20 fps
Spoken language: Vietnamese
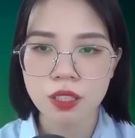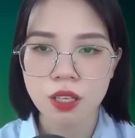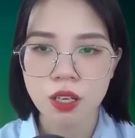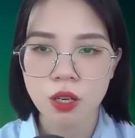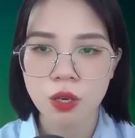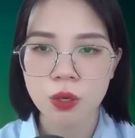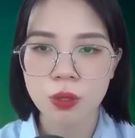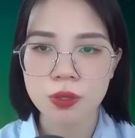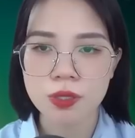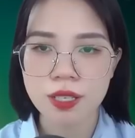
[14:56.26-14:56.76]

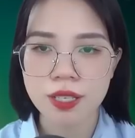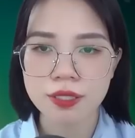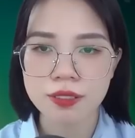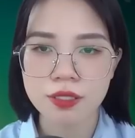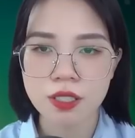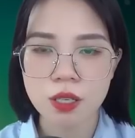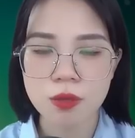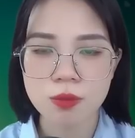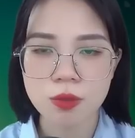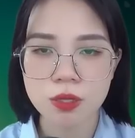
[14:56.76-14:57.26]
Đợi khoảng
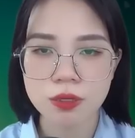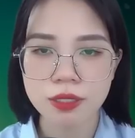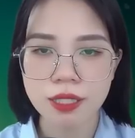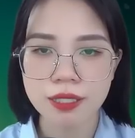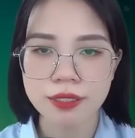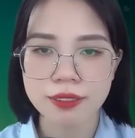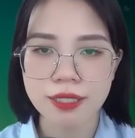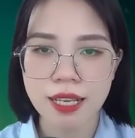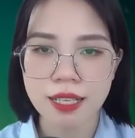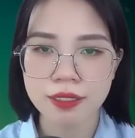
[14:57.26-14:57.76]
20 phút,
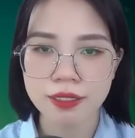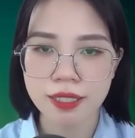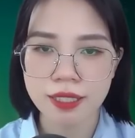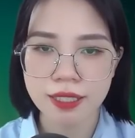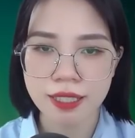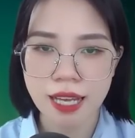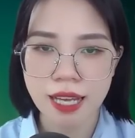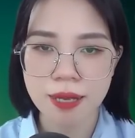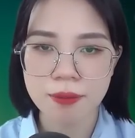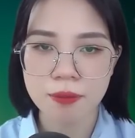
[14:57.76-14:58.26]
bên
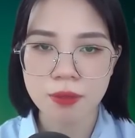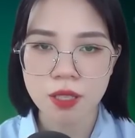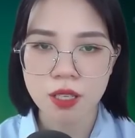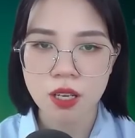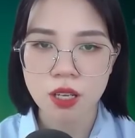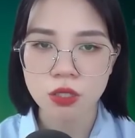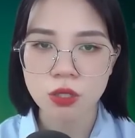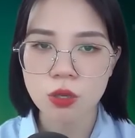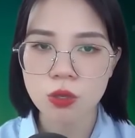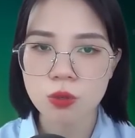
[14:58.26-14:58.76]
ngoài thang máy
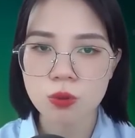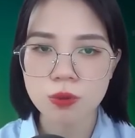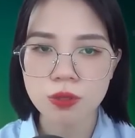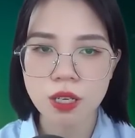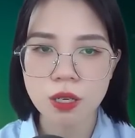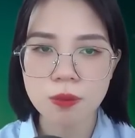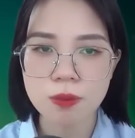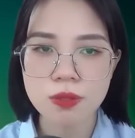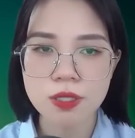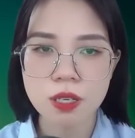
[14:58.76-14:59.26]
truyền đến
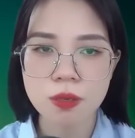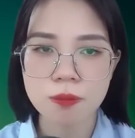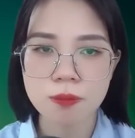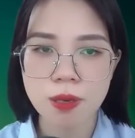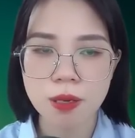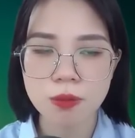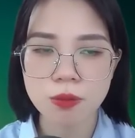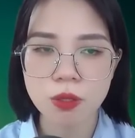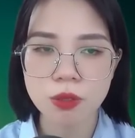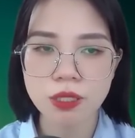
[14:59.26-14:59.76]
tiếng nói
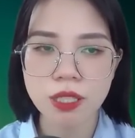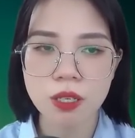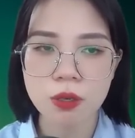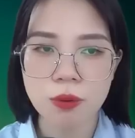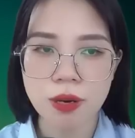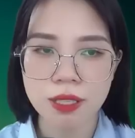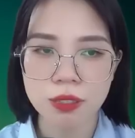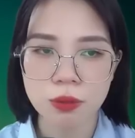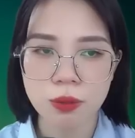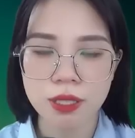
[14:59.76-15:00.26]
chuyện và tiếng
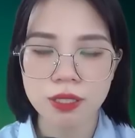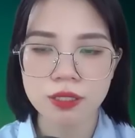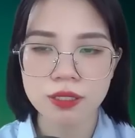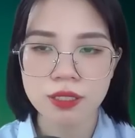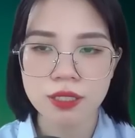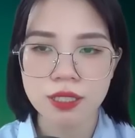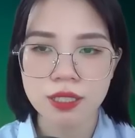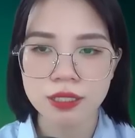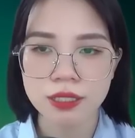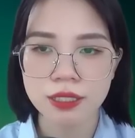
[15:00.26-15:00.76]
bước chân.
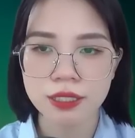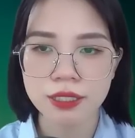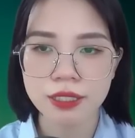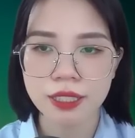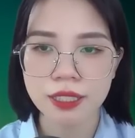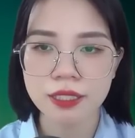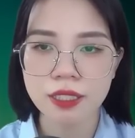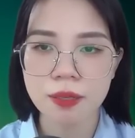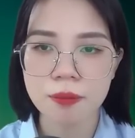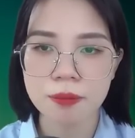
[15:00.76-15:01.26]

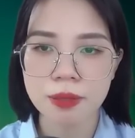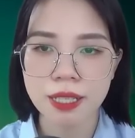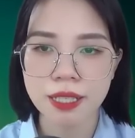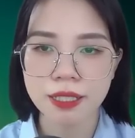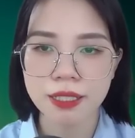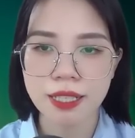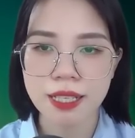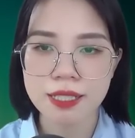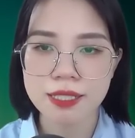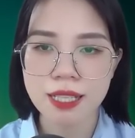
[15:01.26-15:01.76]
Cửa thang máy
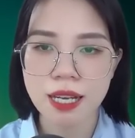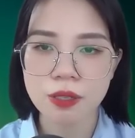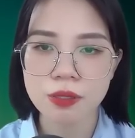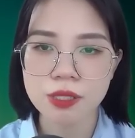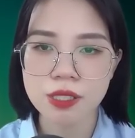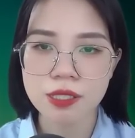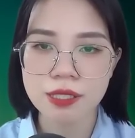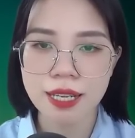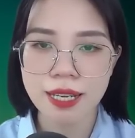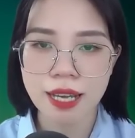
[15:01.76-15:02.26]
được kéo
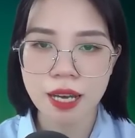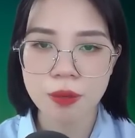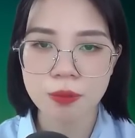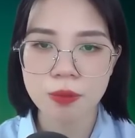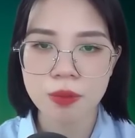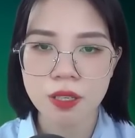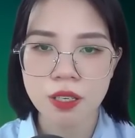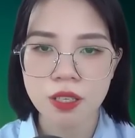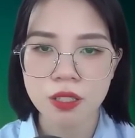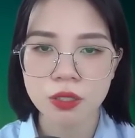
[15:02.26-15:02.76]
ra, nhân
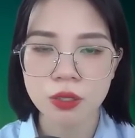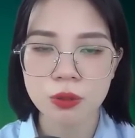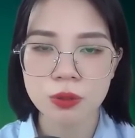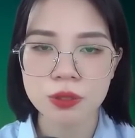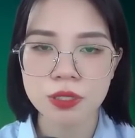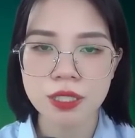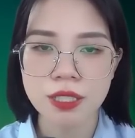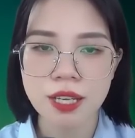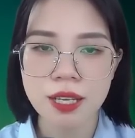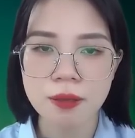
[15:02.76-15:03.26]
viên trực
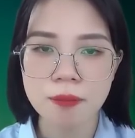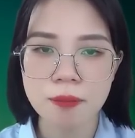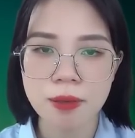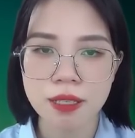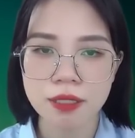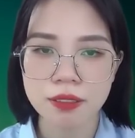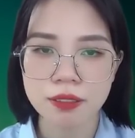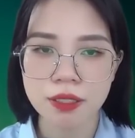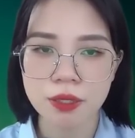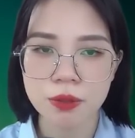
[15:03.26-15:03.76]
đêm và
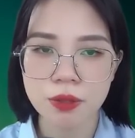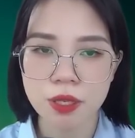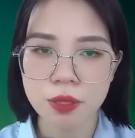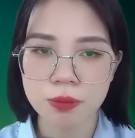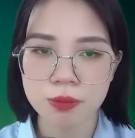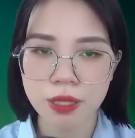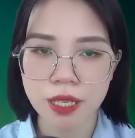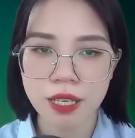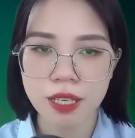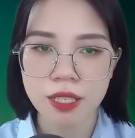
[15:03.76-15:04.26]
bảo vệ xin
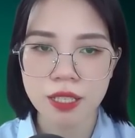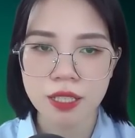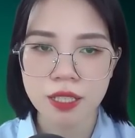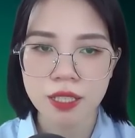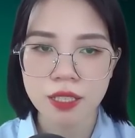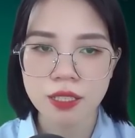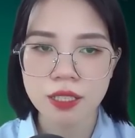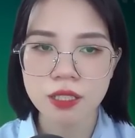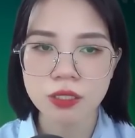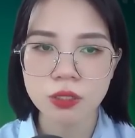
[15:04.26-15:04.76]
lỗi chúng
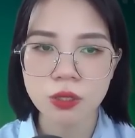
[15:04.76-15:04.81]
tôi.